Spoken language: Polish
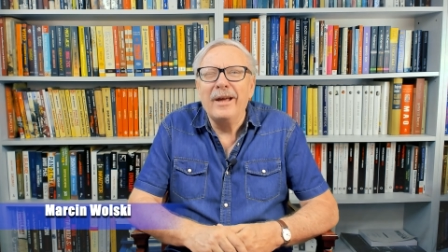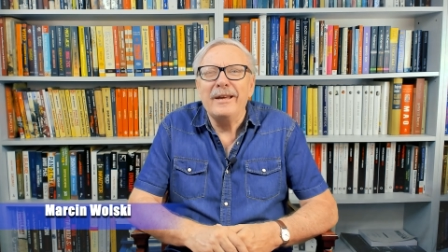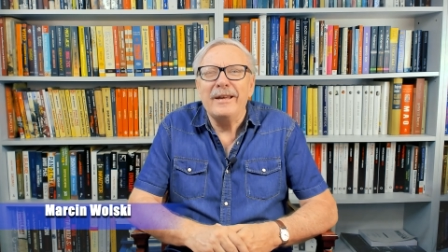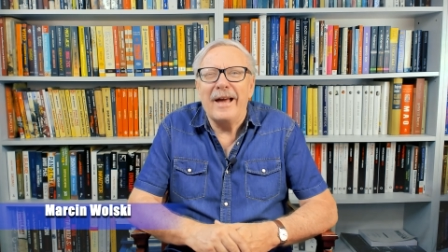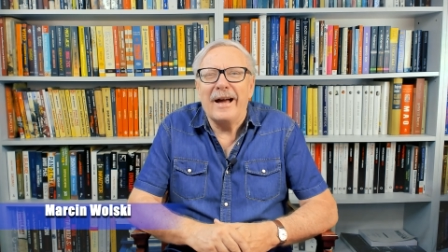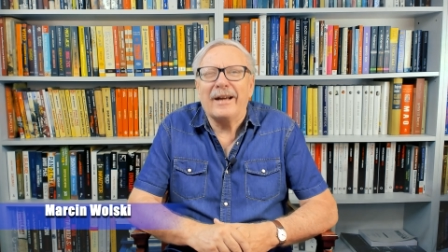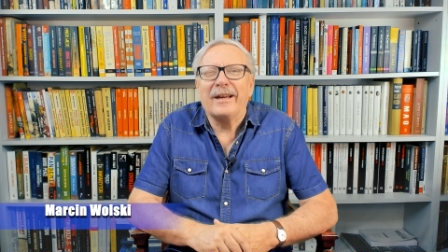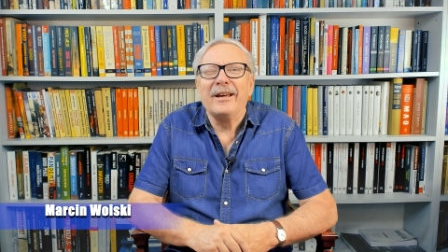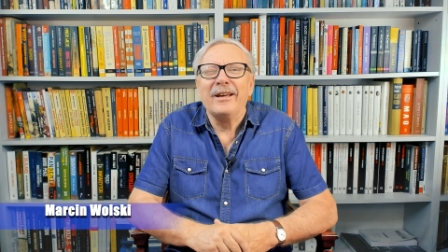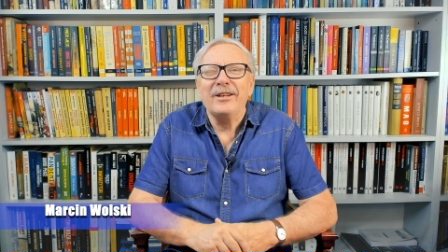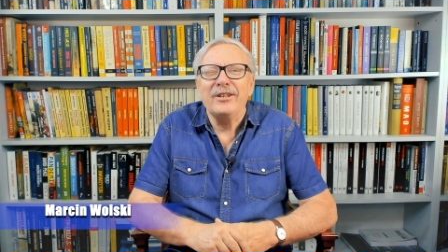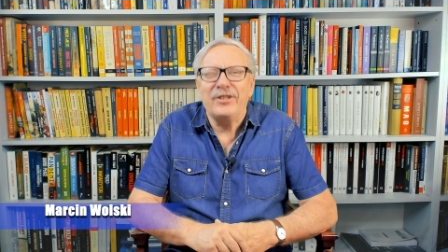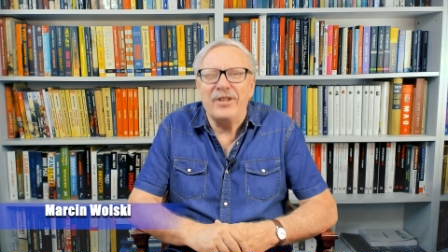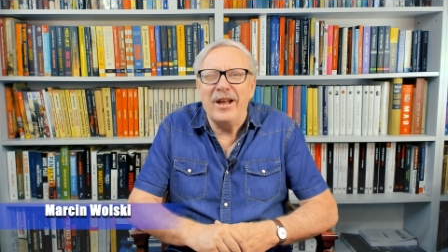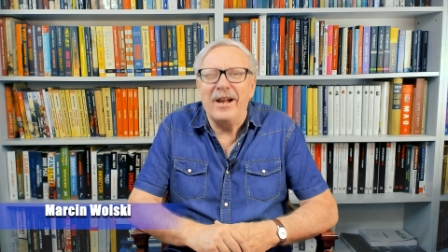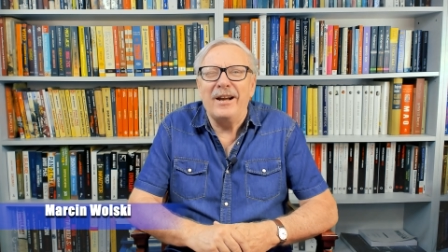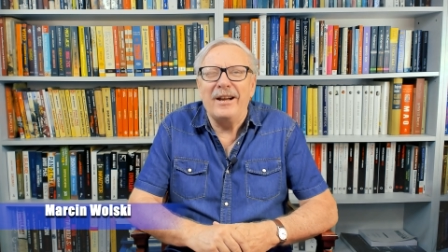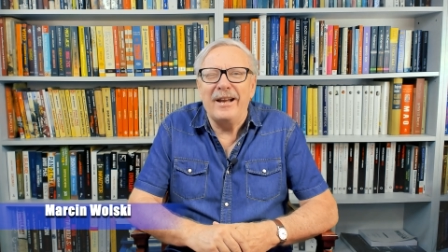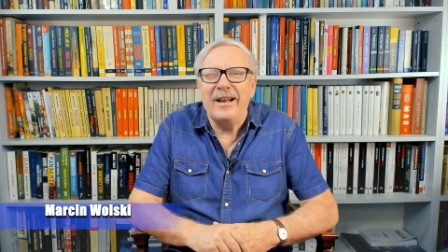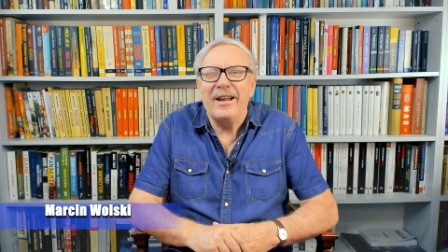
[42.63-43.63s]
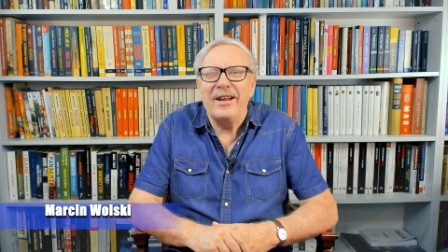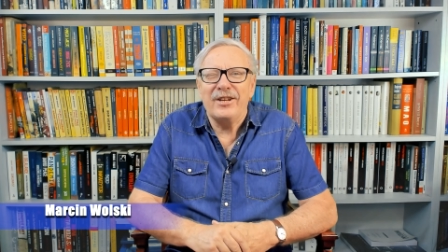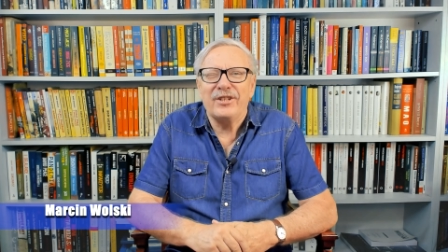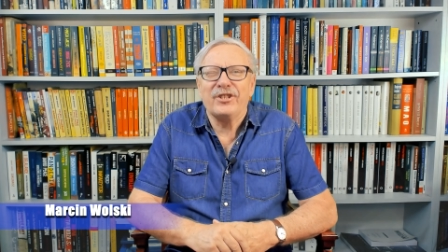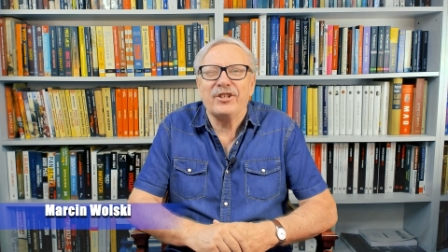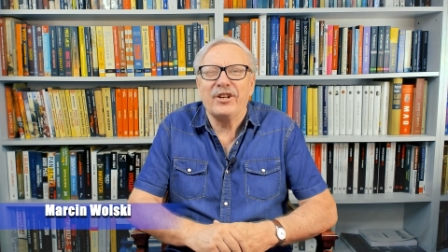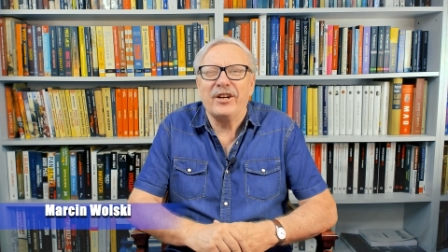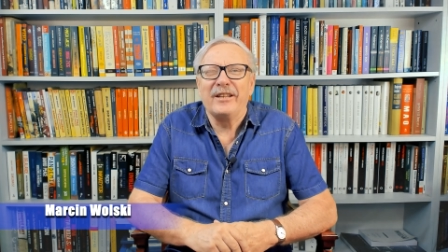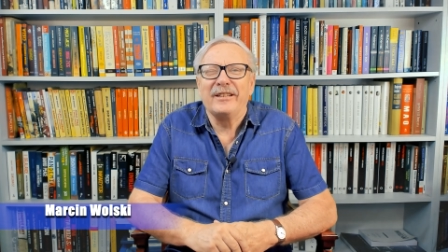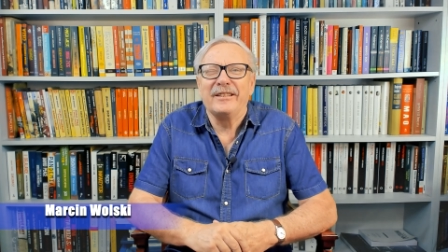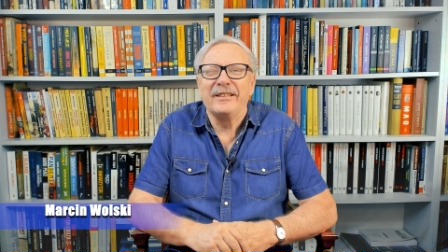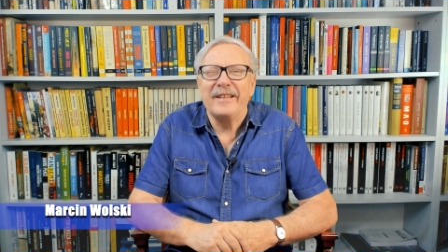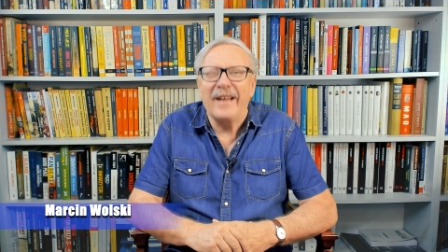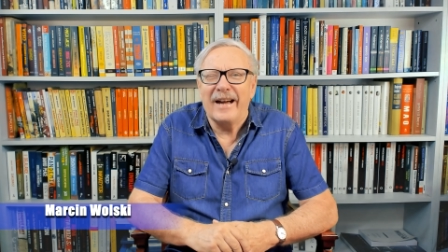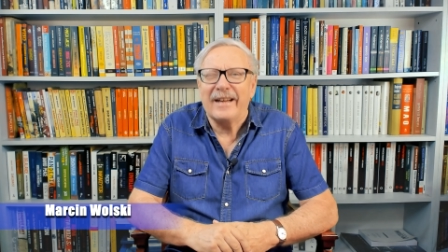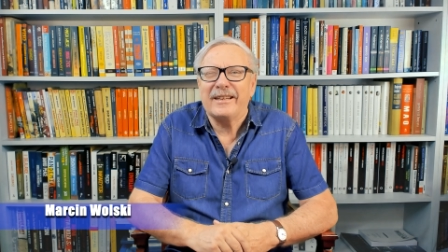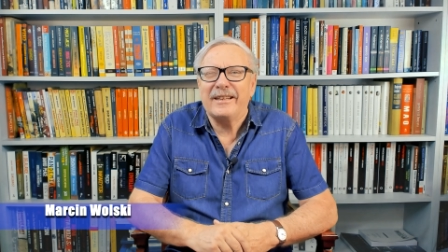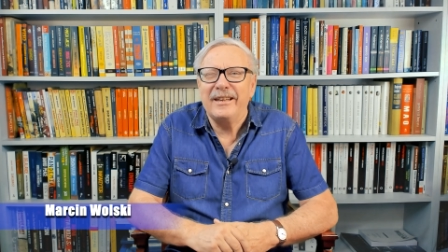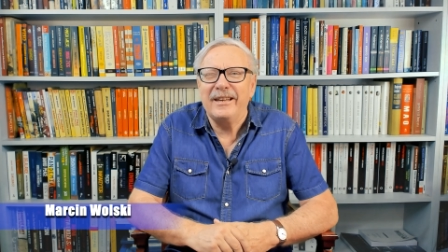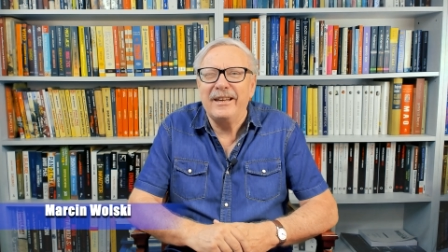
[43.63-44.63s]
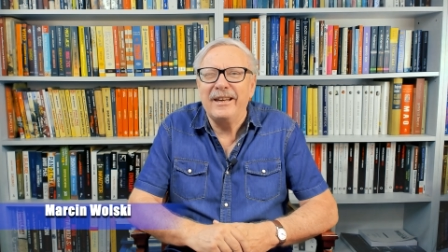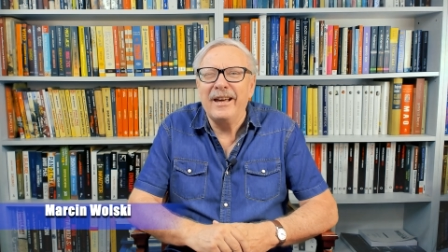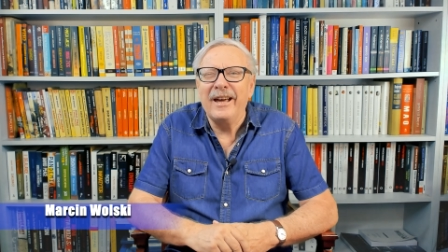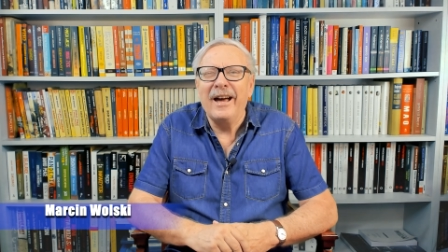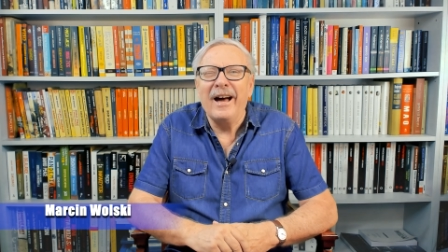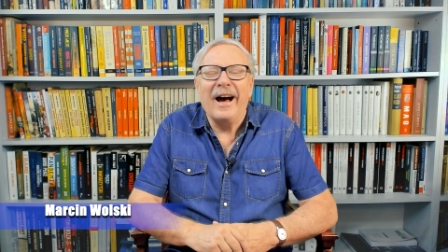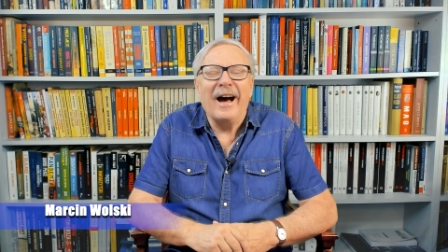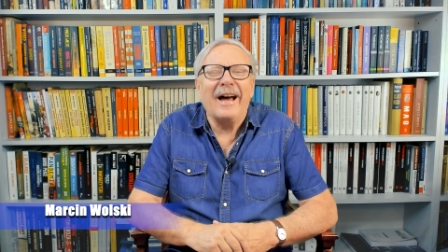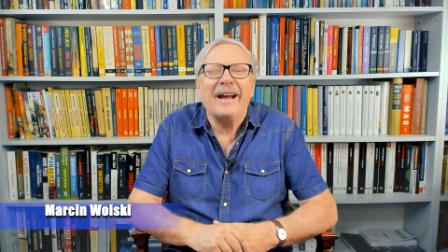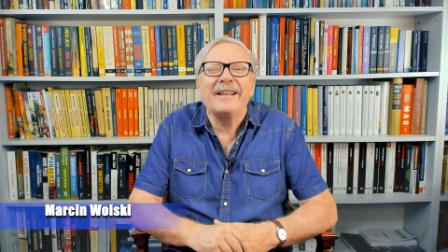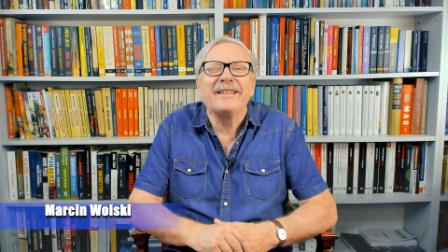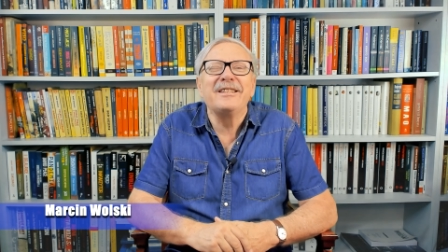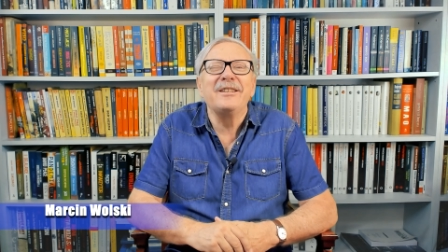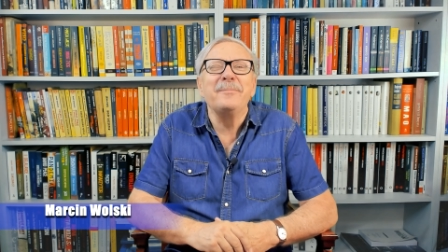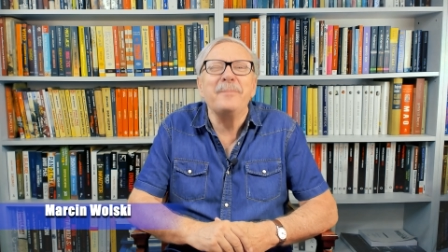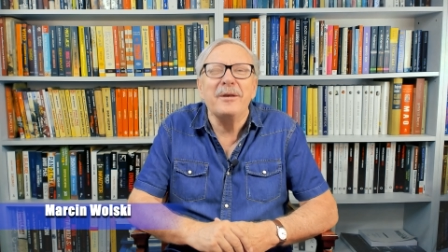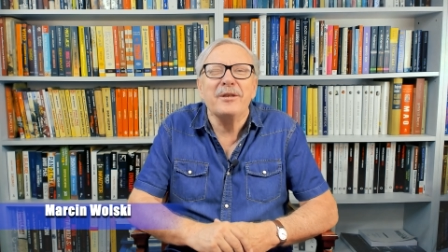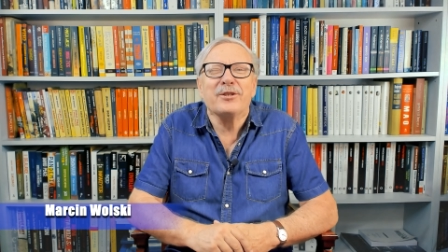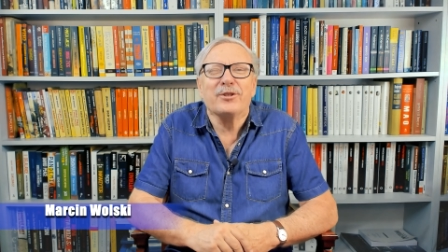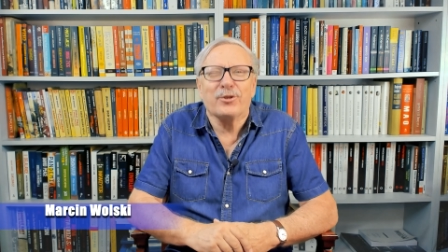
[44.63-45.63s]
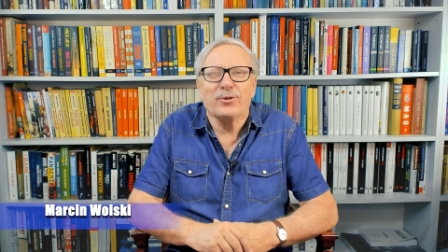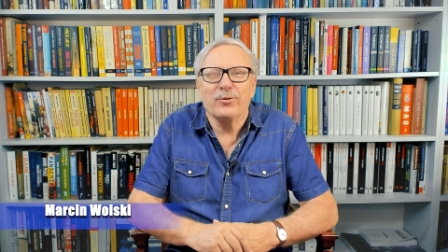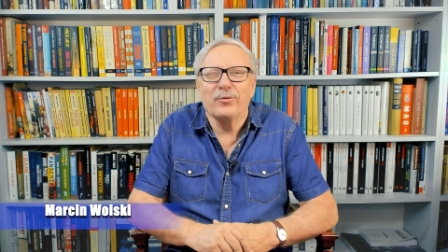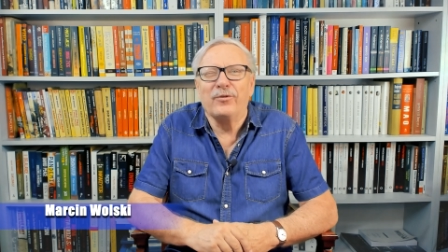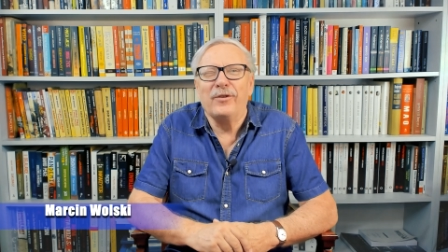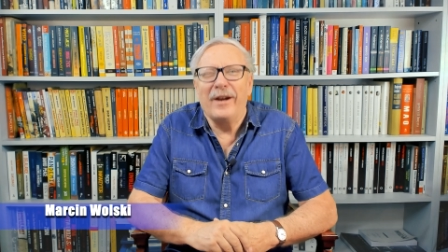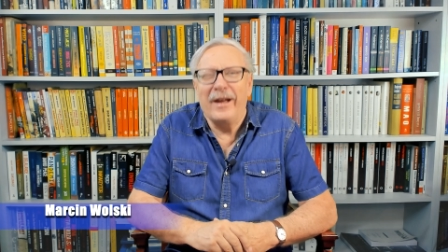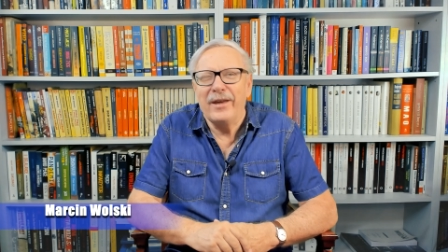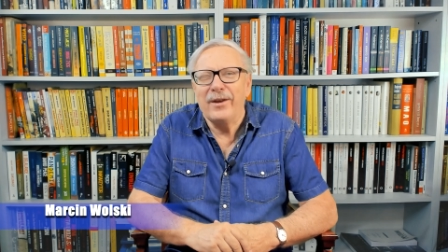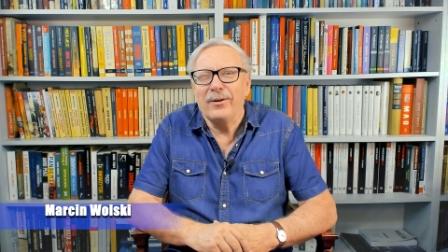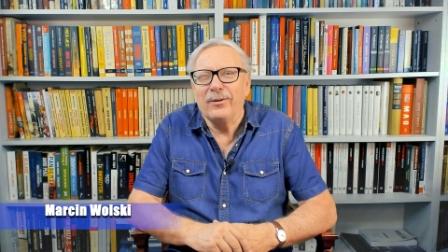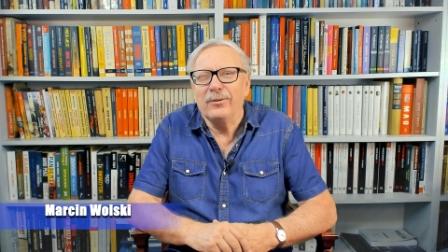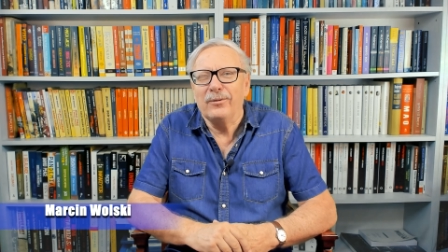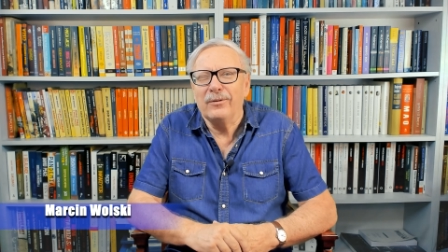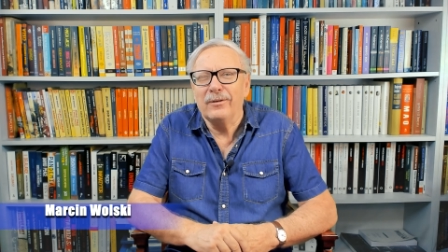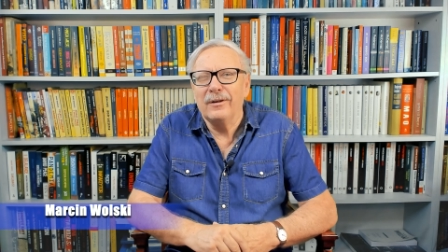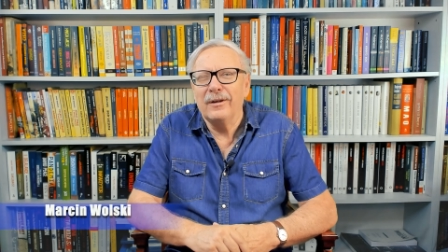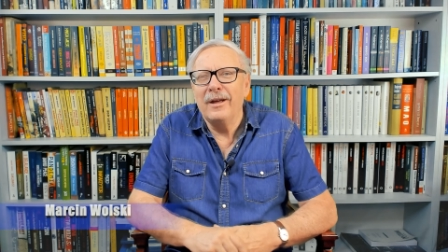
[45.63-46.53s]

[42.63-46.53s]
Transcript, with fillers: jak dzielne średniaki arcymistrzów leją.